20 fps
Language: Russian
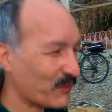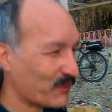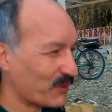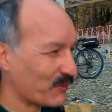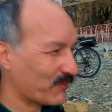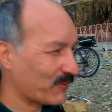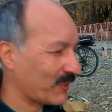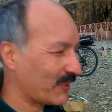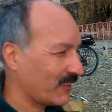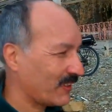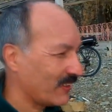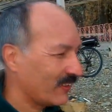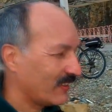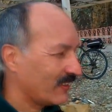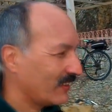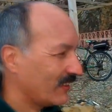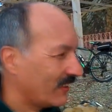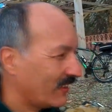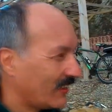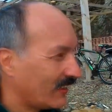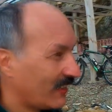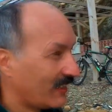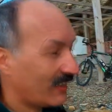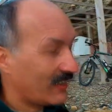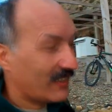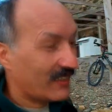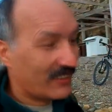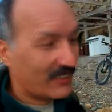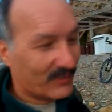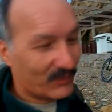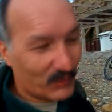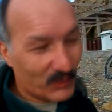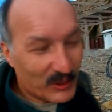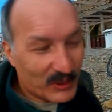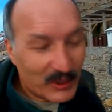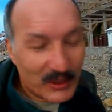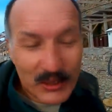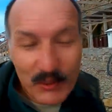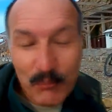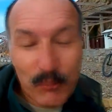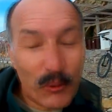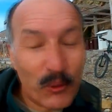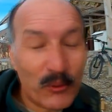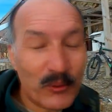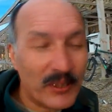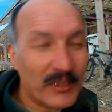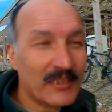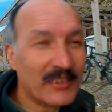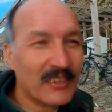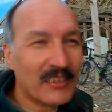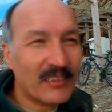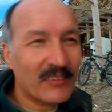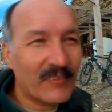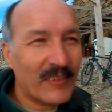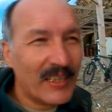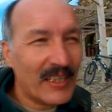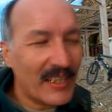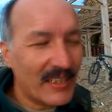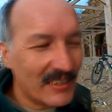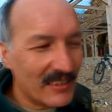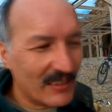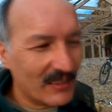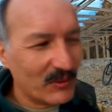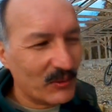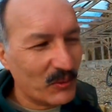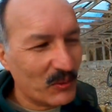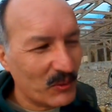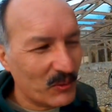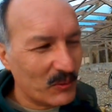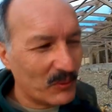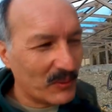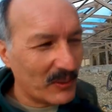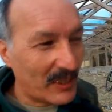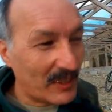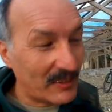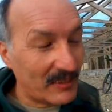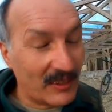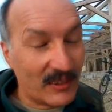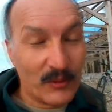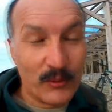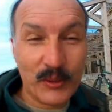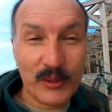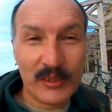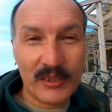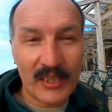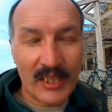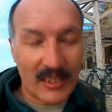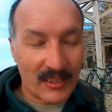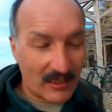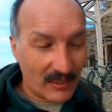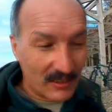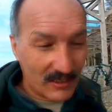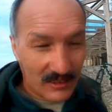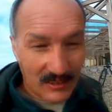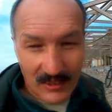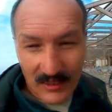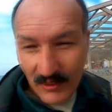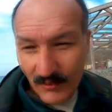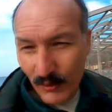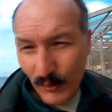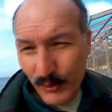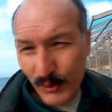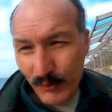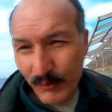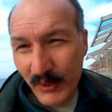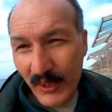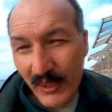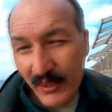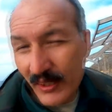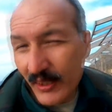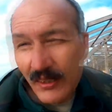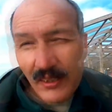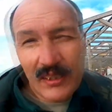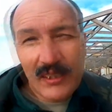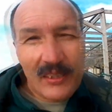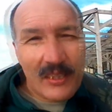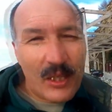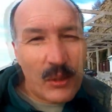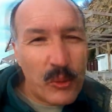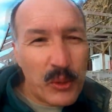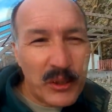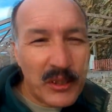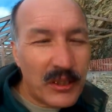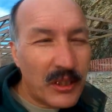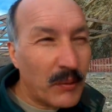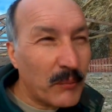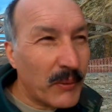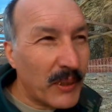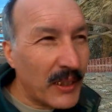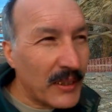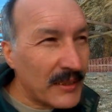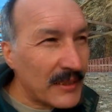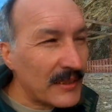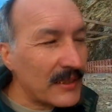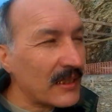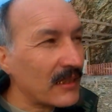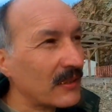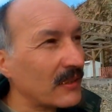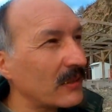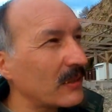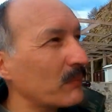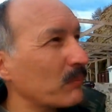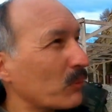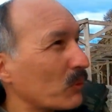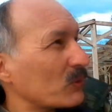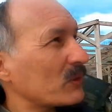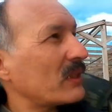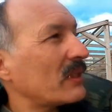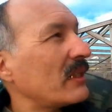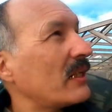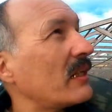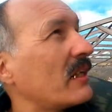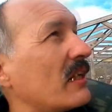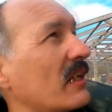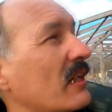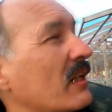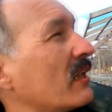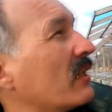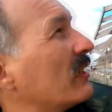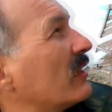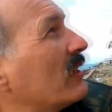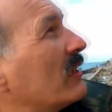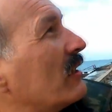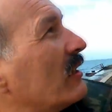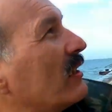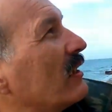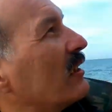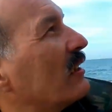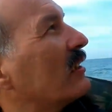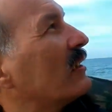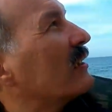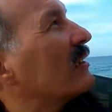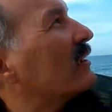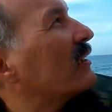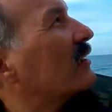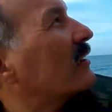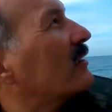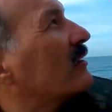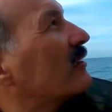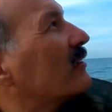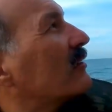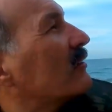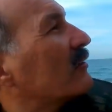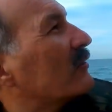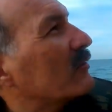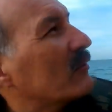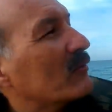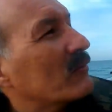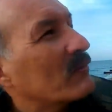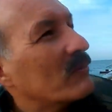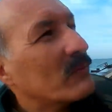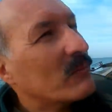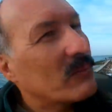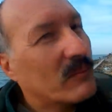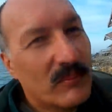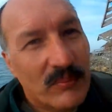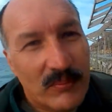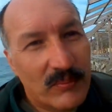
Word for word: все, в общем-то, а, ну, это не полное стихотворение, но ладно, хоть так. В общем-то, это не какой-то там концерт, это просто я а,